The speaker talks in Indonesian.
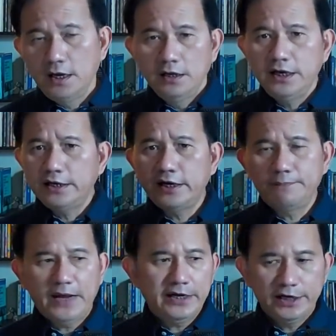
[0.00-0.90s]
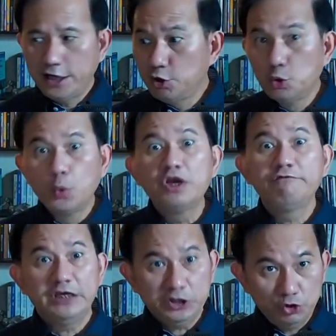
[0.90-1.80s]
dia daripada dia nungguin
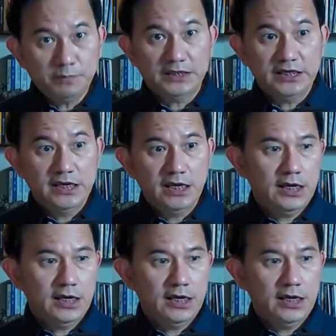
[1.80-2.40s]
VTube katanya ya,